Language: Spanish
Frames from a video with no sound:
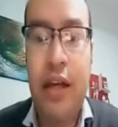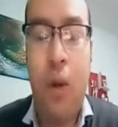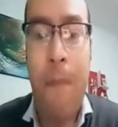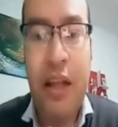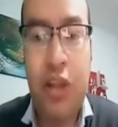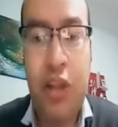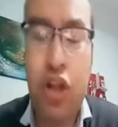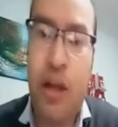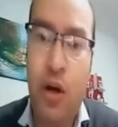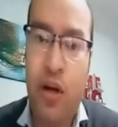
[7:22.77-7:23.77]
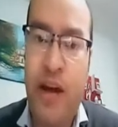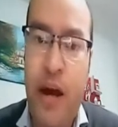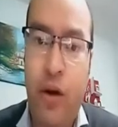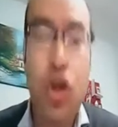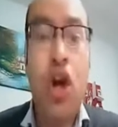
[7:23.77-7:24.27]
este, compatriotas
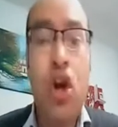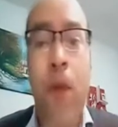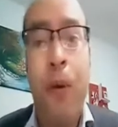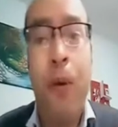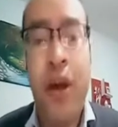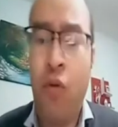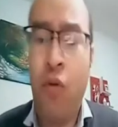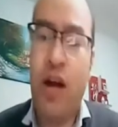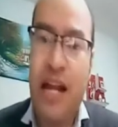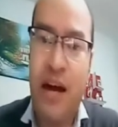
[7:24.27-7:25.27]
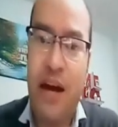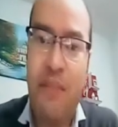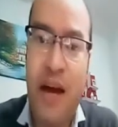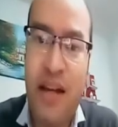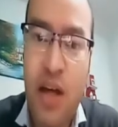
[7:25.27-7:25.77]
bolivianos. No podemos callar